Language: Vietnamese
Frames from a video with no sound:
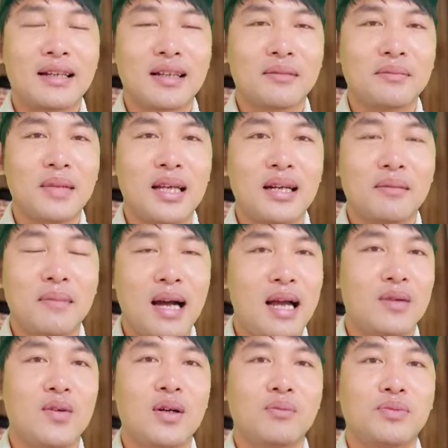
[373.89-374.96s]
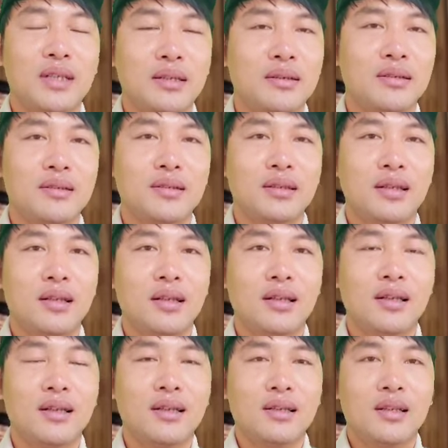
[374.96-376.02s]
đặc biệt là ba của Ngọc Trinh
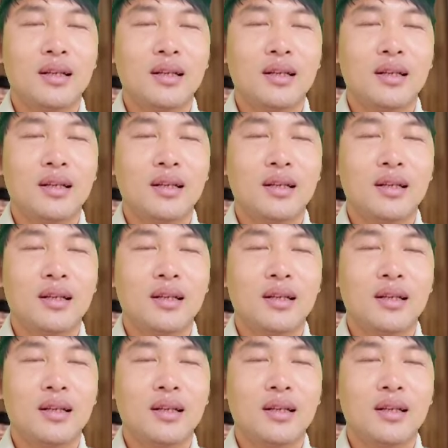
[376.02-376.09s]
à,